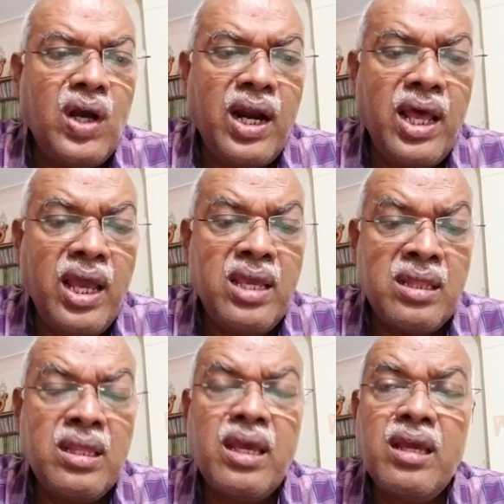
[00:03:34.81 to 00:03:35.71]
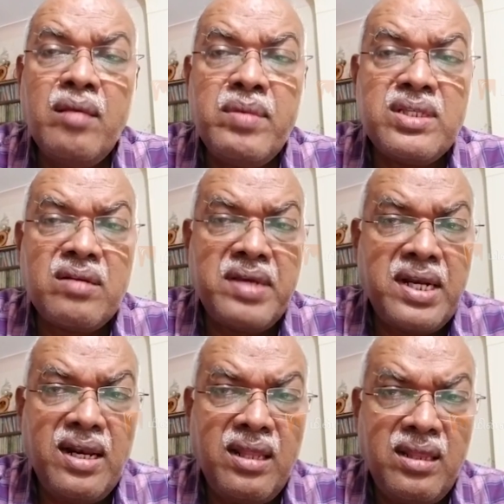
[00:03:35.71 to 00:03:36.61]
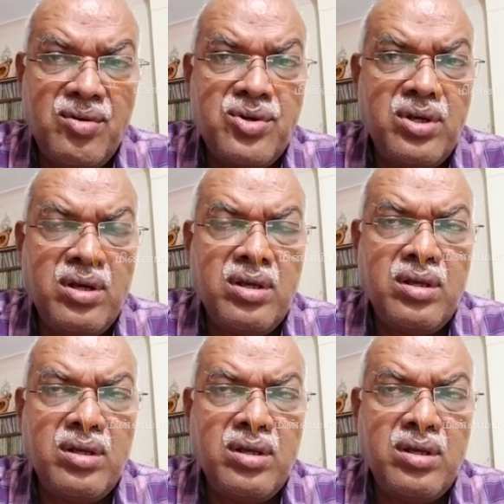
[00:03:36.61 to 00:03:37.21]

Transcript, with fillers: ஆனால் இந்த எக்கனாமிக் சர்வே இருக்குல்ல இந்த வருஷம்